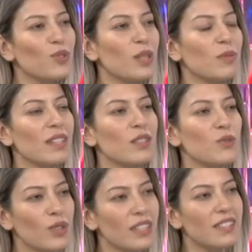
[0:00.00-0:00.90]
dönemlerden
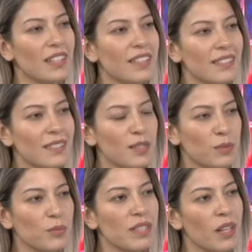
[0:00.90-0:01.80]
çok etkilendiniz
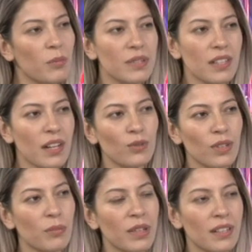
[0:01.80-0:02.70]
mi? Mesela biz her gün
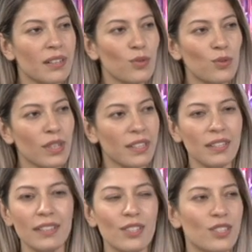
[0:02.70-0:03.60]
haberlerde sunarken
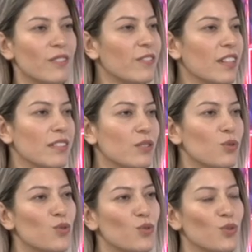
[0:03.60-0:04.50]
ikinci el fiyatları
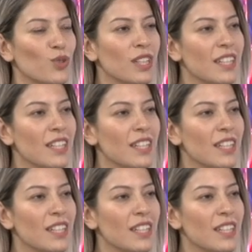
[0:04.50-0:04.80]
uçtu.